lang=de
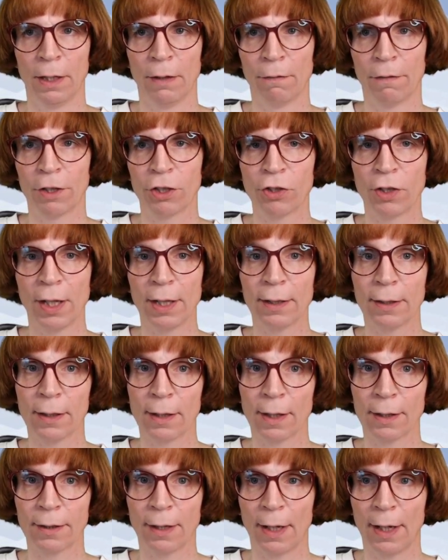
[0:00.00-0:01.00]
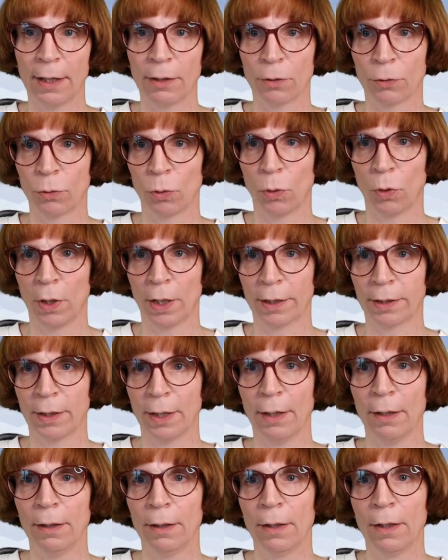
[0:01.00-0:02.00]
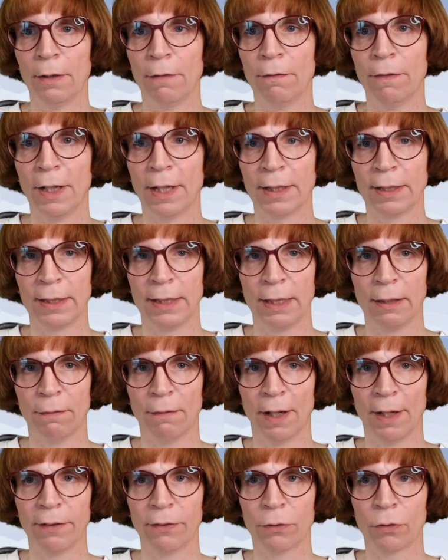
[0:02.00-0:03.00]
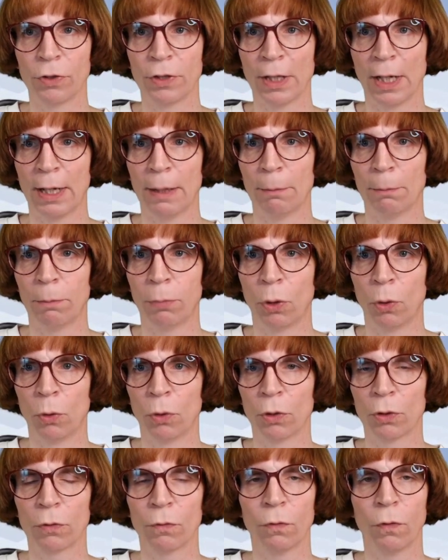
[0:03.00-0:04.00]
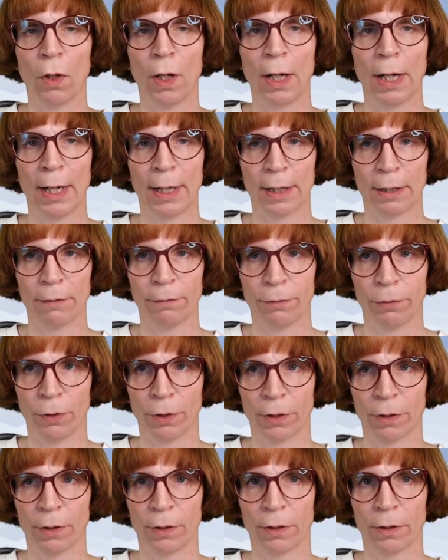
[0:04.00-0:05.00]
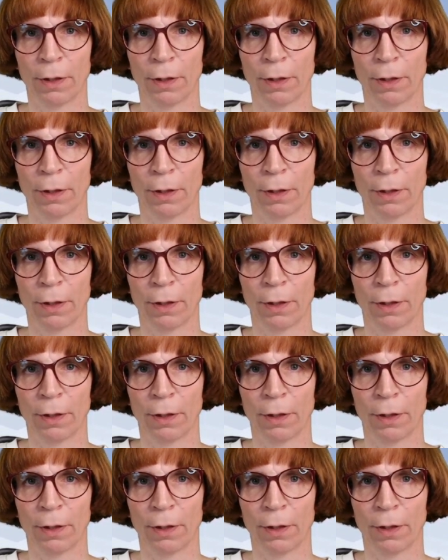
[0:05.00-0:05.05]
Versteckte Dateien und Ordner werden jeweils durch einen Punkt vorangeführt.